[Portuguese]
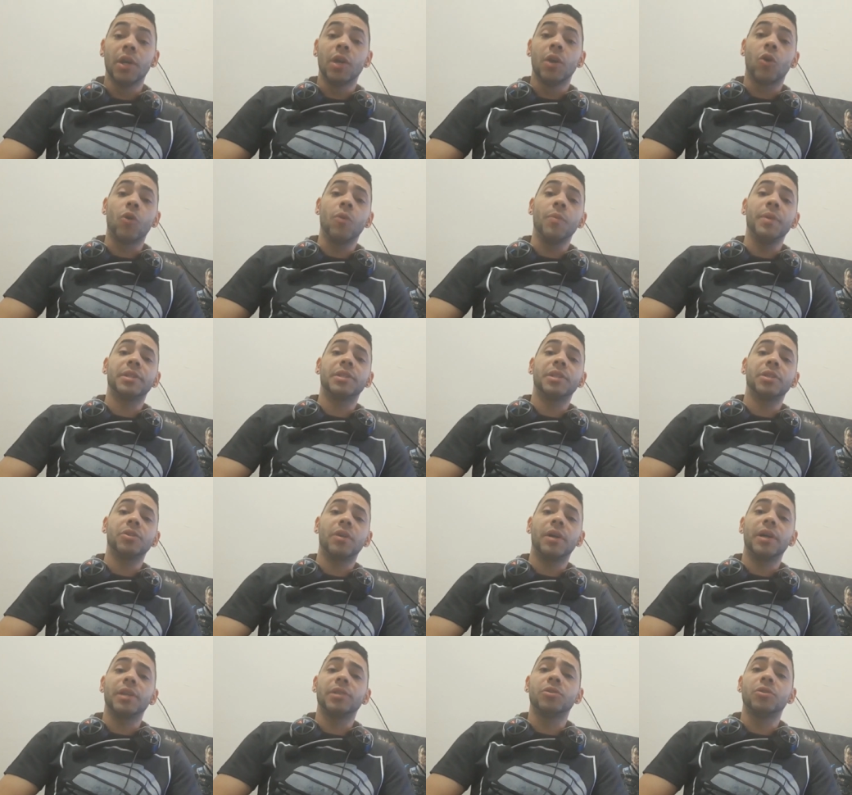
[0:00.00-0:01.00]
Eu comecei a
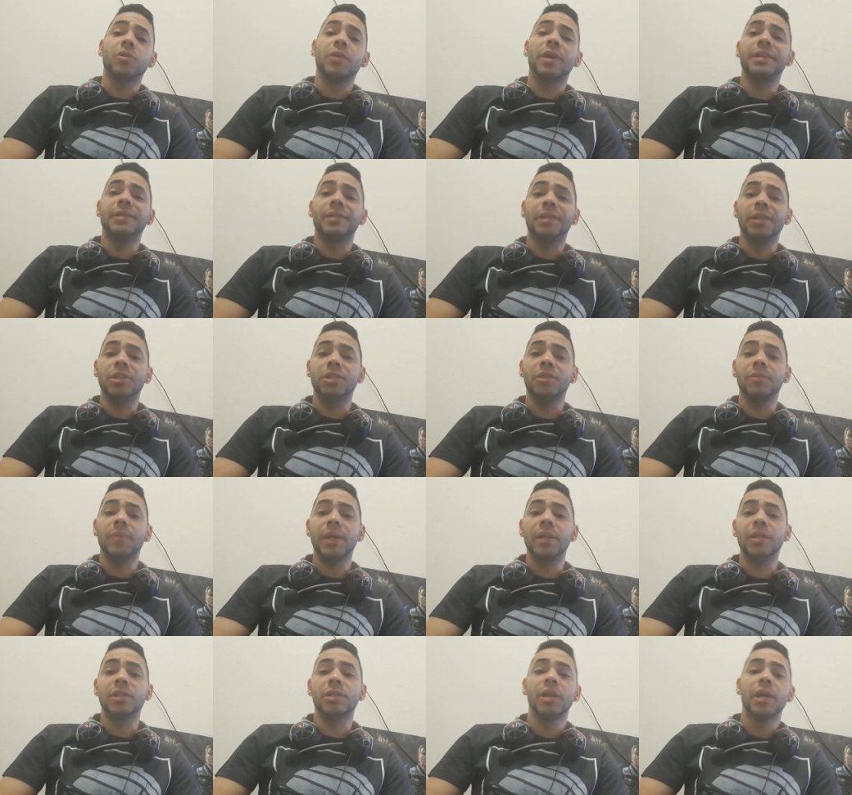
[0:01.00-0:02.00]
jogar esse jogo
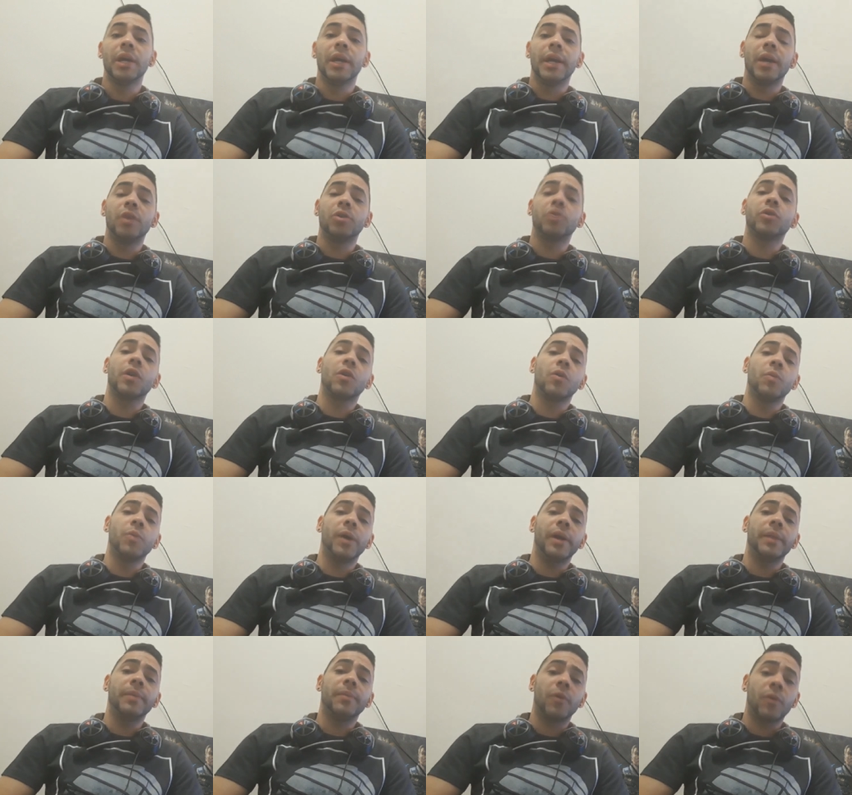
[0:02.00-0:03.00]
recentemente, é, eu joguei com
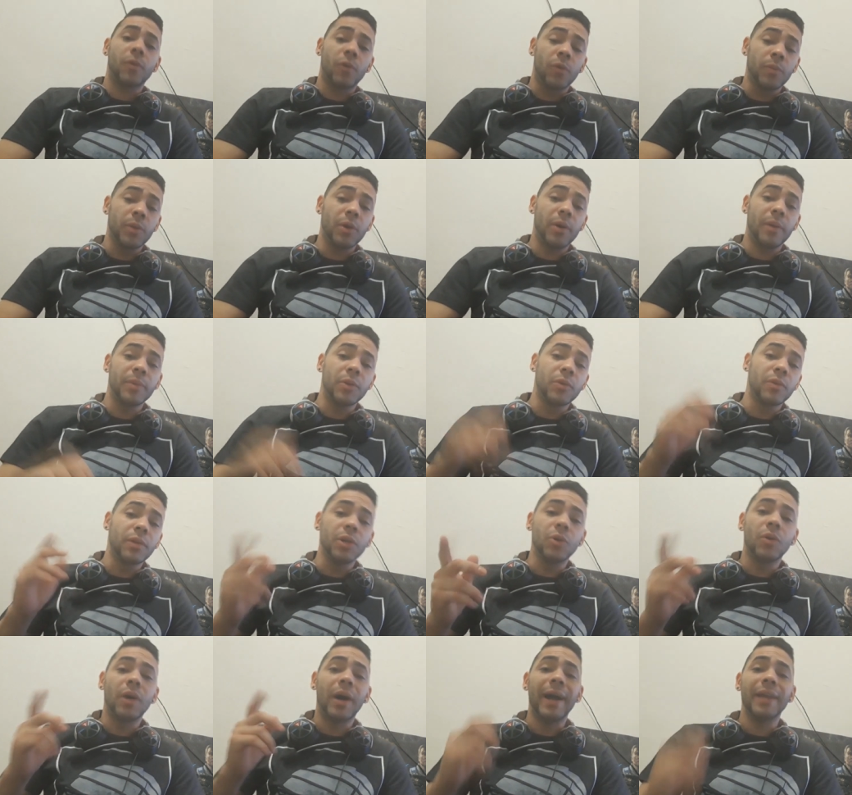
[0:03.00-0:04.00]
meu, com meu amigo
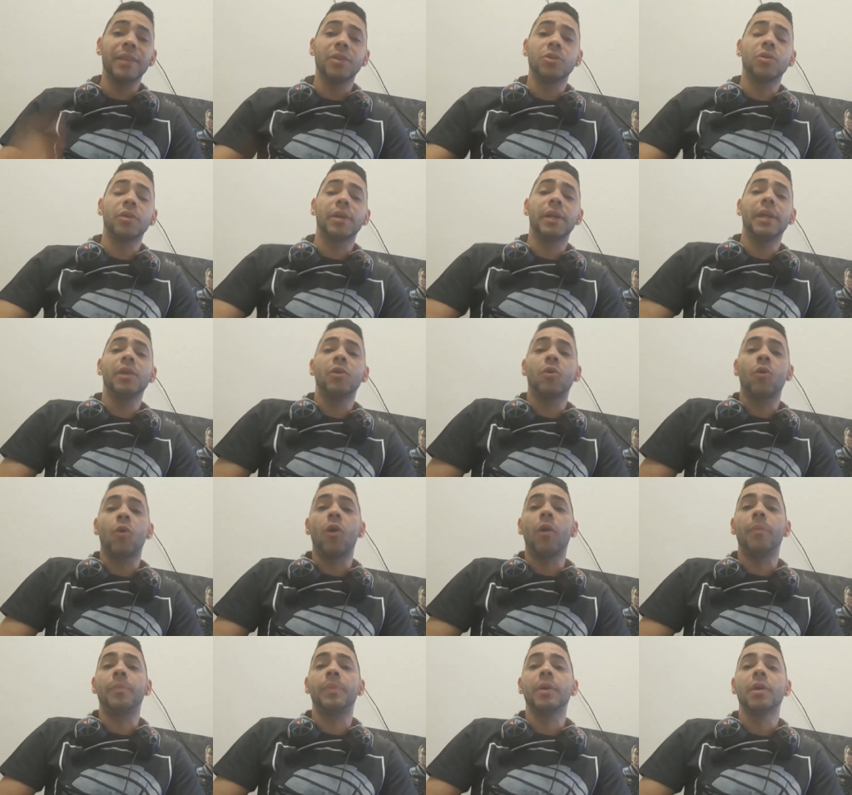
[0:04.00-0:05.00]
Neil Hayden, joguei em
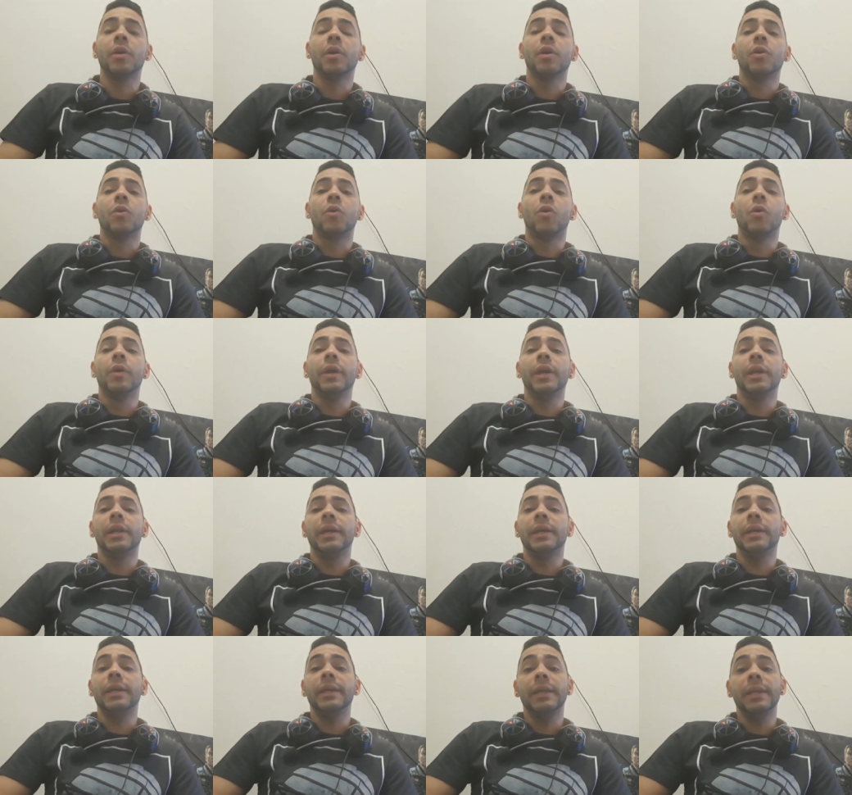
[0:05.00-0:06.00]
cop com
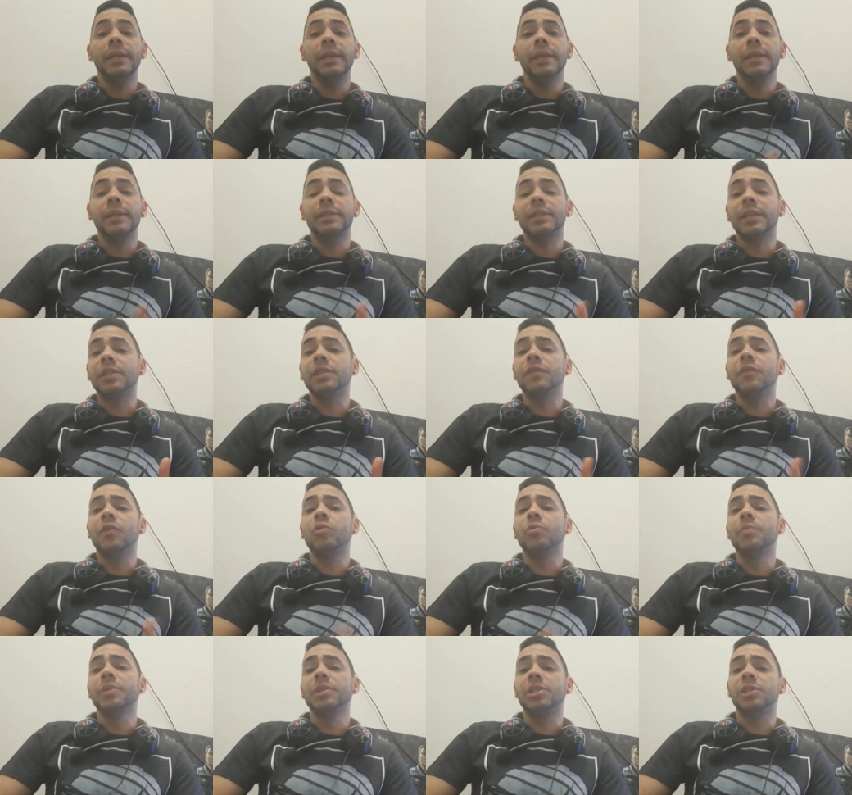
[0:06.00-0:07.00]
ele aí e já tive
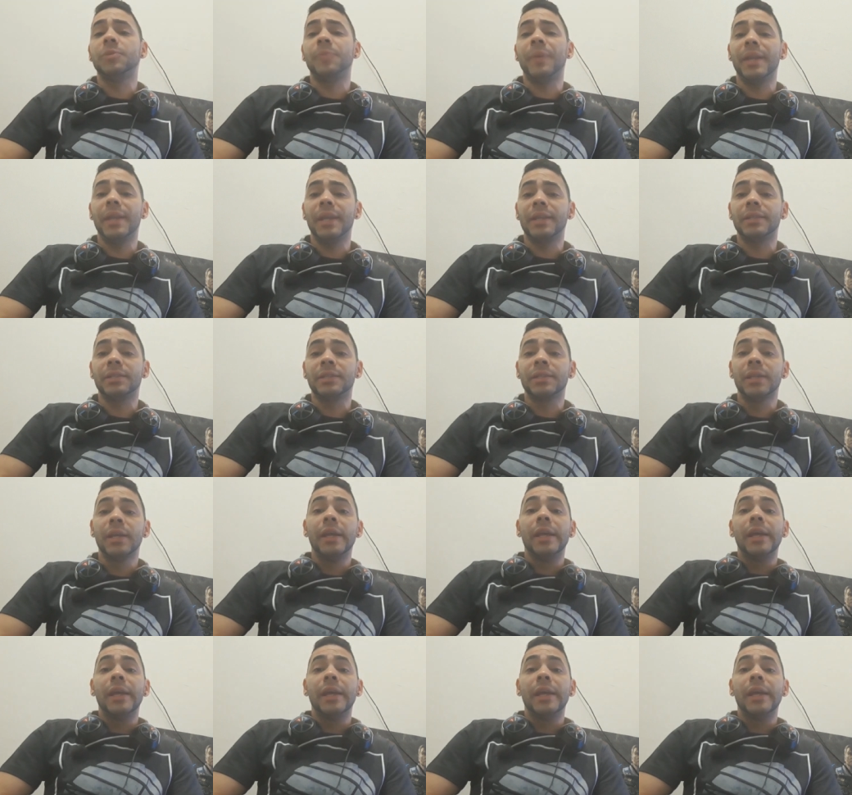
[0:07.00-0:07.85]
algumas experiências